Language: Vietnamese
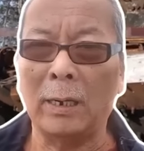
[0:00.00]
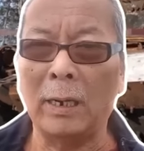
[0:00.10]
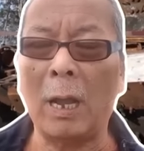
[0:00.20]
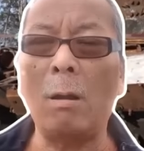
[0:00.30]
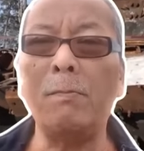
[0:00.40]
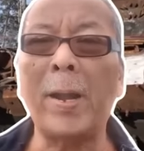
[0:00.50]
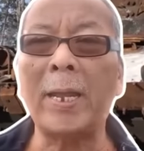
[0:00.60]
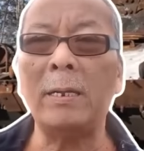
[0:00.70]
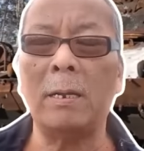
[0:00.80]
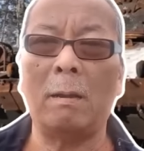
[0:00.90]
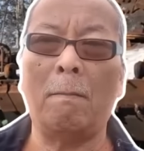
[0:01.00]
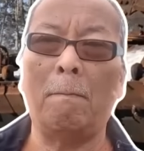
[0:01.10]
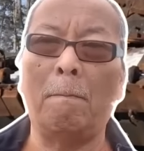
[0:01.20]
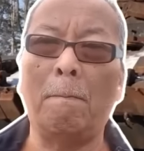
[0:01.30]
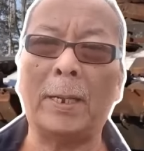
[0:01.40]
ngày hôm nay
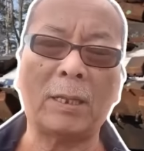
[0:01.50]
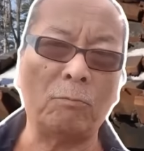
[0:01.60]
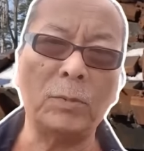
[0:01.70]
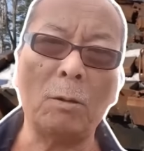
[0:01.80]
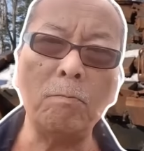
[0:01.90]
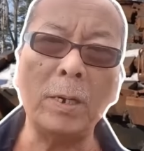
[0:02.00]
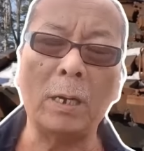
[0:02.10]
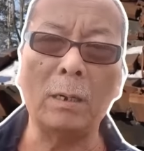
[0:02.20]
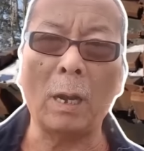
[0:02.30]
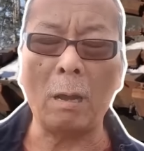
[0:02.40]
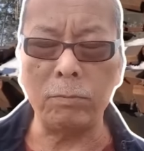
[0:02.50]
mà Tổng thống Biden